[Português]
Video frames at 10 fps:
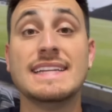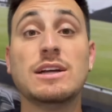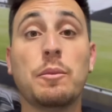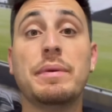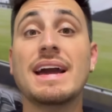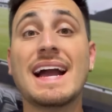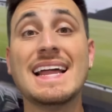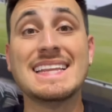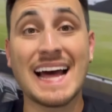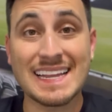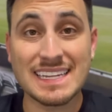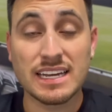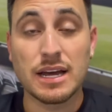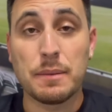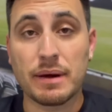Não perca nada
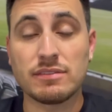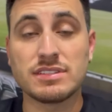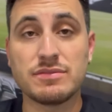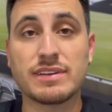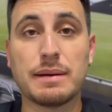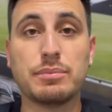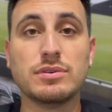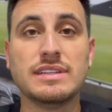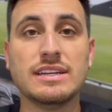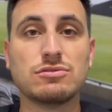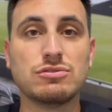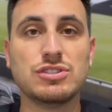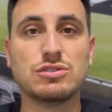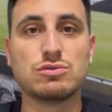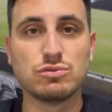para você ficar por dentro
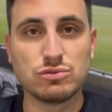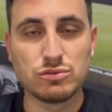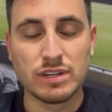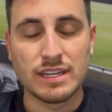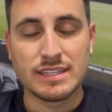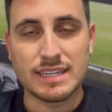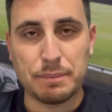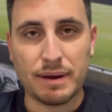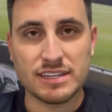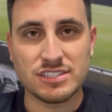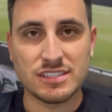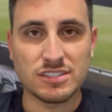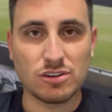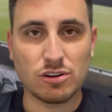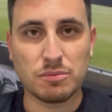de tudo da partida
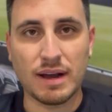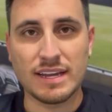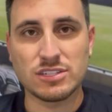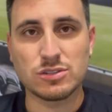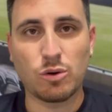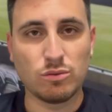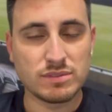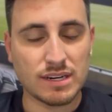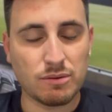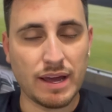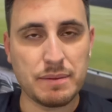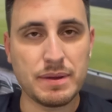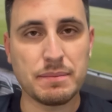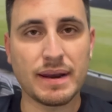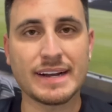de logo mais contra o
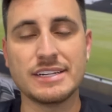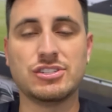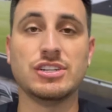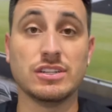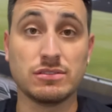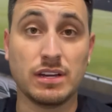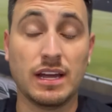RB Bragantino.